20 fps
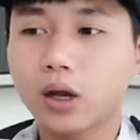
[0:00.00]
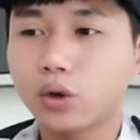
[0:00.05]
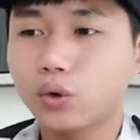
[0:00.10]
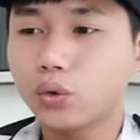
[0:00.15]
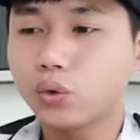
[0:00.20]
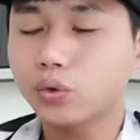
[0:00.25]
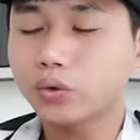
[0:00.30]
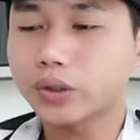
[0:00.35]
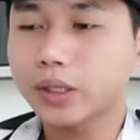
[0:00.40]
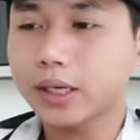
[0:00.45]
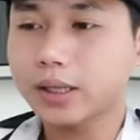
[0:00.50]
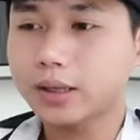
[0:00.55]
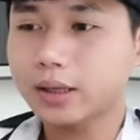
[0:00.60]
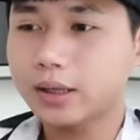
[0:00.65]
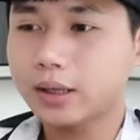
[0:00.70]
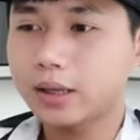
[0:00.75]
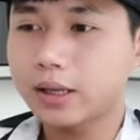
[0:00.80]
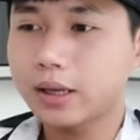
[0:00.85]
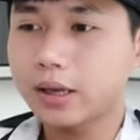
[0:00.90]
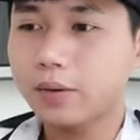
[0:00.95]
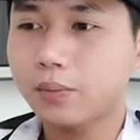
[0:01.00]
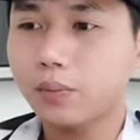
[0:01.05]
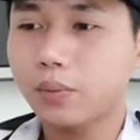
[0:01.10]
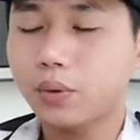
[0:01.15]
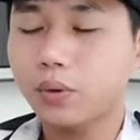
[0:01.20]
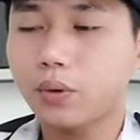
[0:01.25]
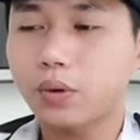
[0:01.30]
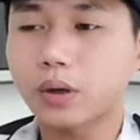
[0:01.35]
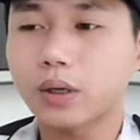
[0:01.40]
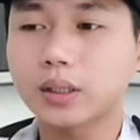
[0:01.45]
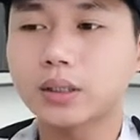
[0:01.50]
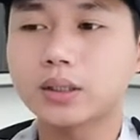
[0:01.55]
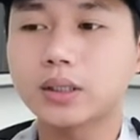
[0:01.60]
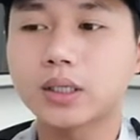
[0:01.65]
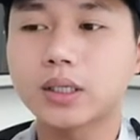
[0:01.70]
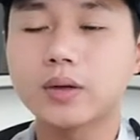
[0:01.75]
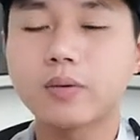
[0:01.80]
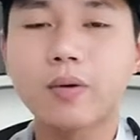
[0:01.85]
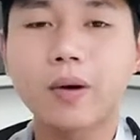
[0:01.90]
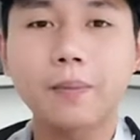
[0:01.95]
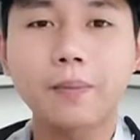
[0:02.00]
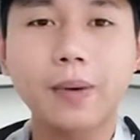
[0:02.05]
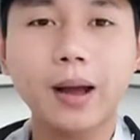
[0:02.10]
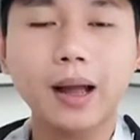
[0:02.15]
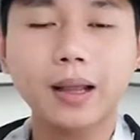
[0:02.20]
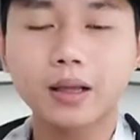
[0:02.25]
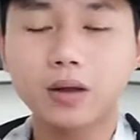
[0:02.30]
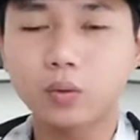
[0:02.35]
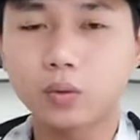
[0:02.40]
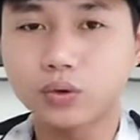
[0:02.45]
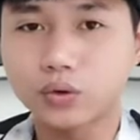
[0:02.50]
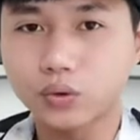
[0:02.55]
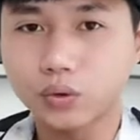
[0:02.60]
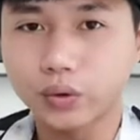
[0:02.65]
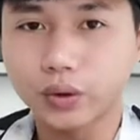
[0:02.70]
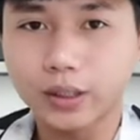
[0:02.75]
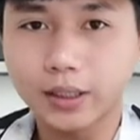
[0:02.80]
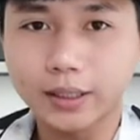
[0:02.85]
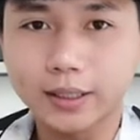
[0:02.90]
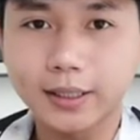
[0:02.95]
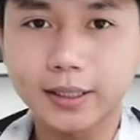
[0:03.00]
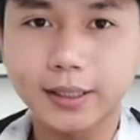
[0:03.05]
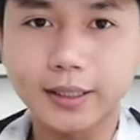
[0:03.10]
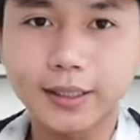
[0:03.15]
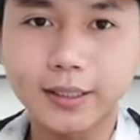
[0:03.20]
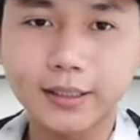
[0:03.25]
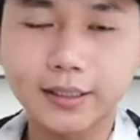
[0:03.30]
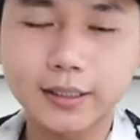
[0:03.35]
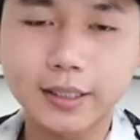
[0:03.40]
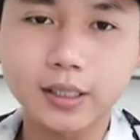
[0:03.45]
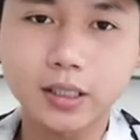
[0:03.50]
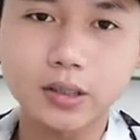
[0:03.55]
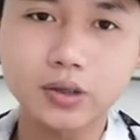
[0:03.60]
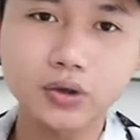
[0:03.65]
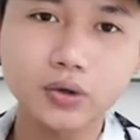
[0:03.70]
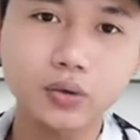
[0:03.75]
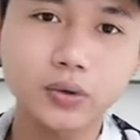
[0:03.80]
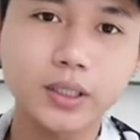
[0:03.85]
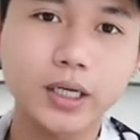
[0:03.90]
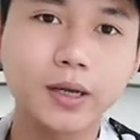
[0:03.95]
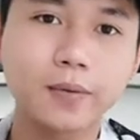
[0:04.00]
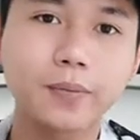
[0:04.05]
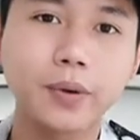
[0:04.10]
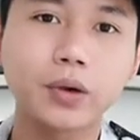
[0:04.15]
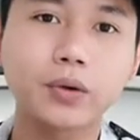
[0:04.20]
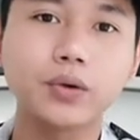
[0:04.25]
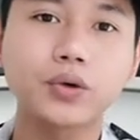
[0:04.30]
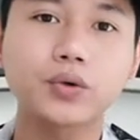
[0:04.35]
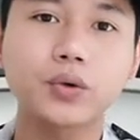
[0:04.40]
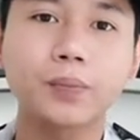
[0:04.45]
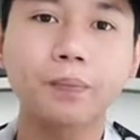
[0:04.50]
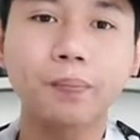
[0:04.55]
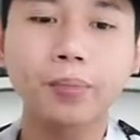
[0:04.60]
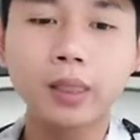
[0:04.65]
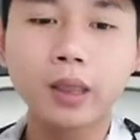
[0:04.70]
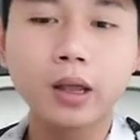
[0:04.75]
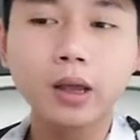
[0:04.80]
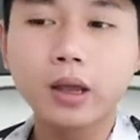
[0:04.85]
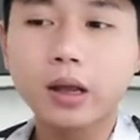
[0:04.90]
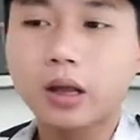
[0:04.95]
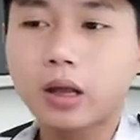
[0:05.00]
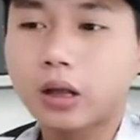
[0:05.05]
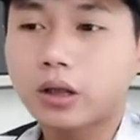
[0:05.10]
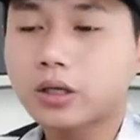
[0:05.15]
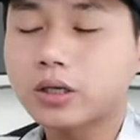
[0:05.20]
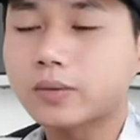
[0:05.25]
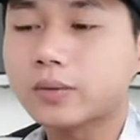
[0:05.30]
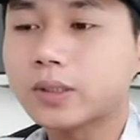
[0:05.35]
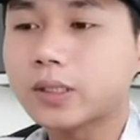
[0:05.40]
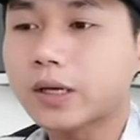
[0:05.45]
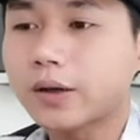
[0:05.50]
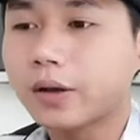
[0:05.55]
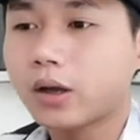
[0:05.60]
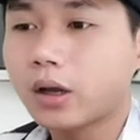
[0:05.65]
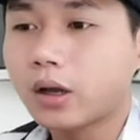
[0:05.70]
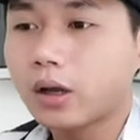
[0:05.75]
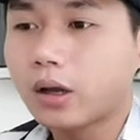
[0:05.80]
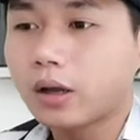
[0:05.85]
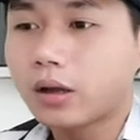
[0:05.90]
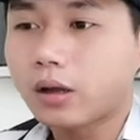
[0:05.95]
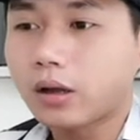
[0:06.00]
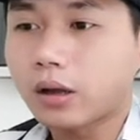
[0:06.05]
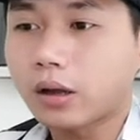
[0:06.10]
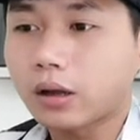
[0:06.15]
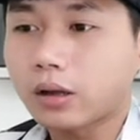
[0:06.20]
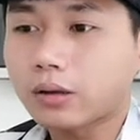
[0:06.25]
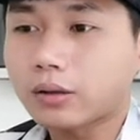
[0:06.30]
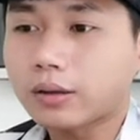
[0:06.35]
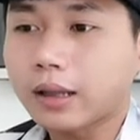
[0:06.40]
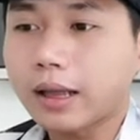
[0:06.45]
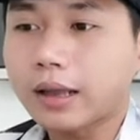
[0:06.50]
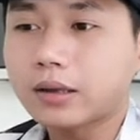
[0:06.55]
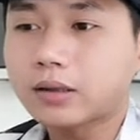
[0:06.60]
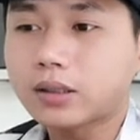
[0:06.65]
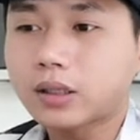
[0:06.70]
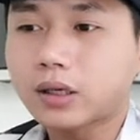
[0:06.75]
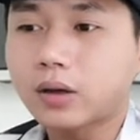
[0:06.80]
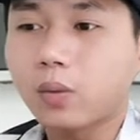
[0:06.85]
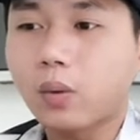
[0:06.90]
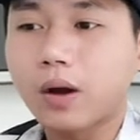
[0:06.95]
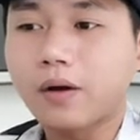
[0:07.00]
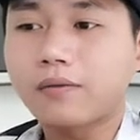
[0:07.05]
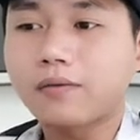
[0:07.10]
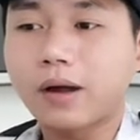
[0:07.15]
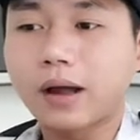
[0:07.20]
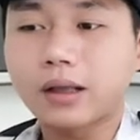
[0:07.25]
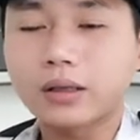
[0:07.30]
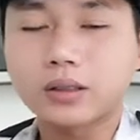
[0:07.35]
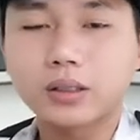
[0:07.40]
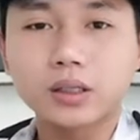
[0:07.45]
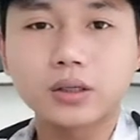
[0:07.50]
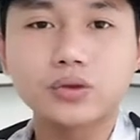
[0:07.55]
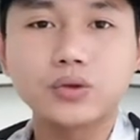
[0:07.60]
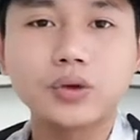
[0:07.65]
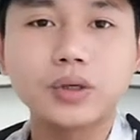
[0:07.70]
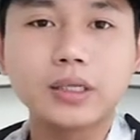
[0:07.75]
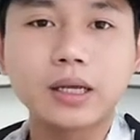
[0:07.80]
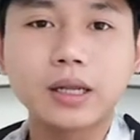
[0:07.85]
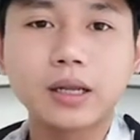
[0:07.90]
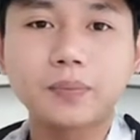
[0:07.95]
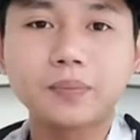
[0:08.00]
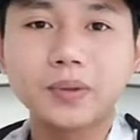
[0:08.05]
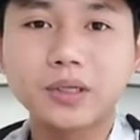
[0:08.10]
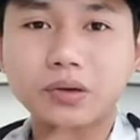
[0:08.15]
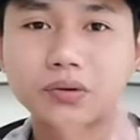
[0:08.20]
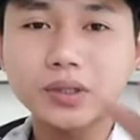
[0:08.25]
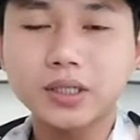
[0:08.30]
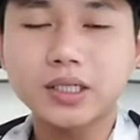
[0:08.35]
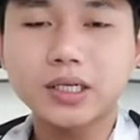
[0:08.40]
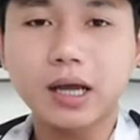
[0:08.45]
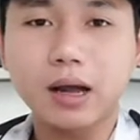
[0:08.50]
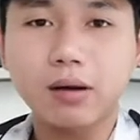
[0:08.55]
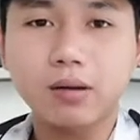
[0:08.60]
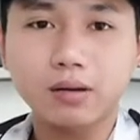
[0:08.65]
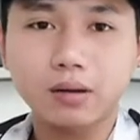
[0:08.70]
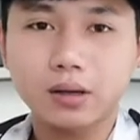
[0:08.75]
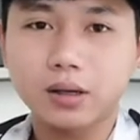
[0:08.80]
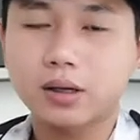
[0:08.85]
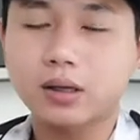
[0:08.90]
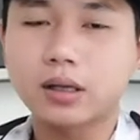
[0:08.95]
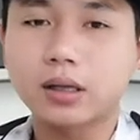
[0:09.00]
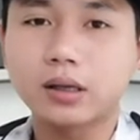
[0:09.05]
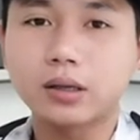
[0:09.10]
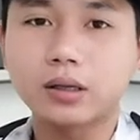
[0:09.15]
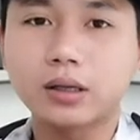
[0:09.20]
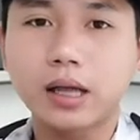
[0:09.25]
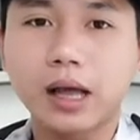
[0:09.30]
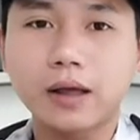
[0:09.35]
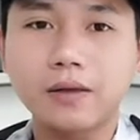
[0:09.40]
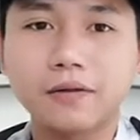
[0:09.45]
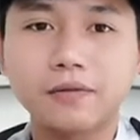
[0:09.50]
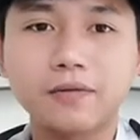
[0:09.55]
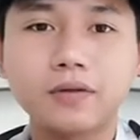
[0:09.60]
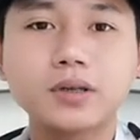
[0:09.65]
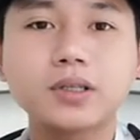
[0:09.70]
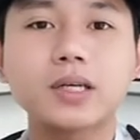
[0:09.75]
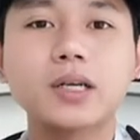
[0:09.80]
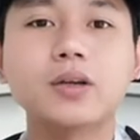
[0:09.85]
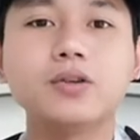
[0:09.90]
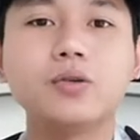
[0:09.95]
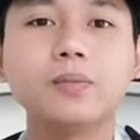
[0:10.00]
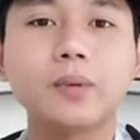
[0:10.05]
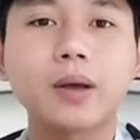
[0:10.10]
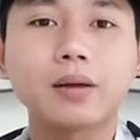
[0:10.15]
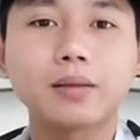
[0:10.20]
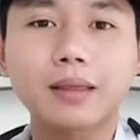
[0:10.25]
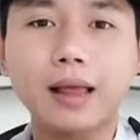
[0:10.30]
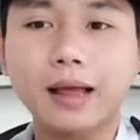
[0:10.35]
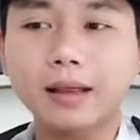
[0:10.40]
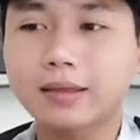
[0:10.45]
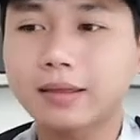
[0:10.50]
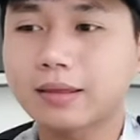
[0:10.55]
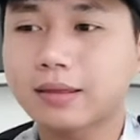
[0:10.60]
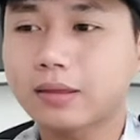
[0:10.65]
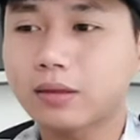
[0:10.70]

如果说它跌破了这个一万八呢，我就会可以承受这一笔亏损，是不是？啊，当然这个玩法这个区间呢比较小，可能它的风险也就比较大。